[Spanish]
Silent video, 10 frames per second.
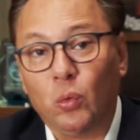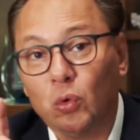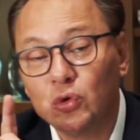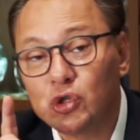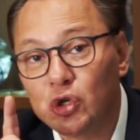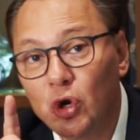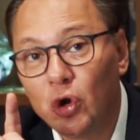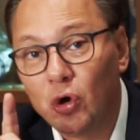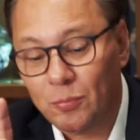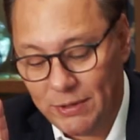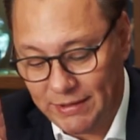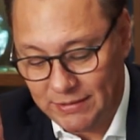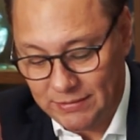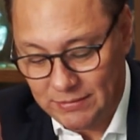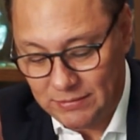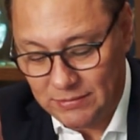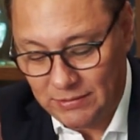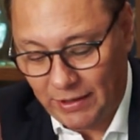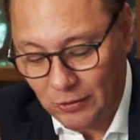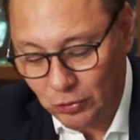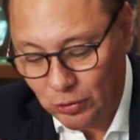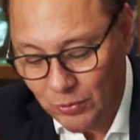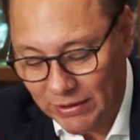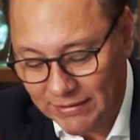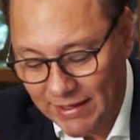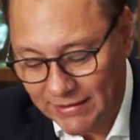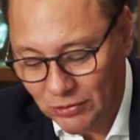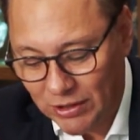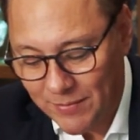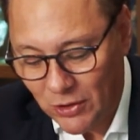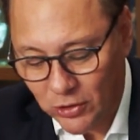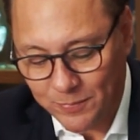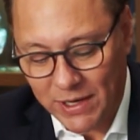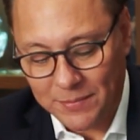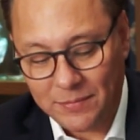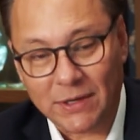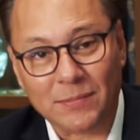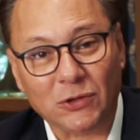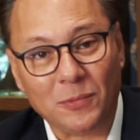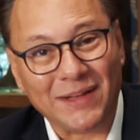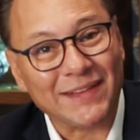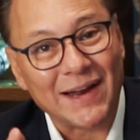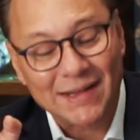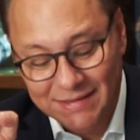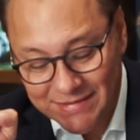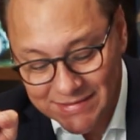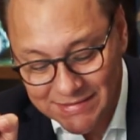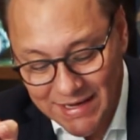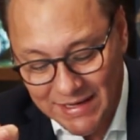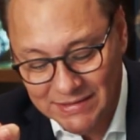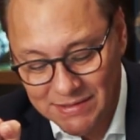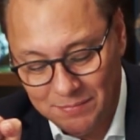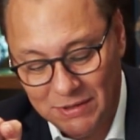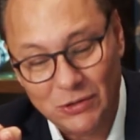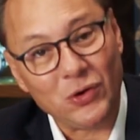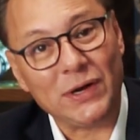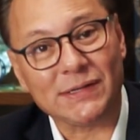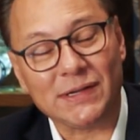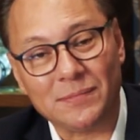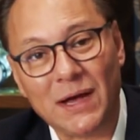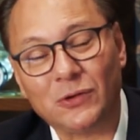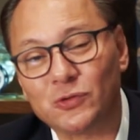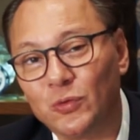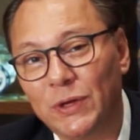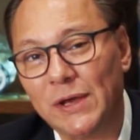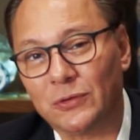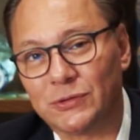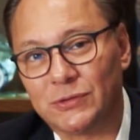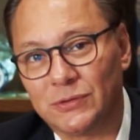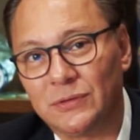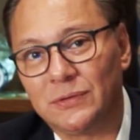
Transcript: Un solo hombre que no tuvo ni talento ni valor para vivir mandó matar a 6 millones de hermanos judíos.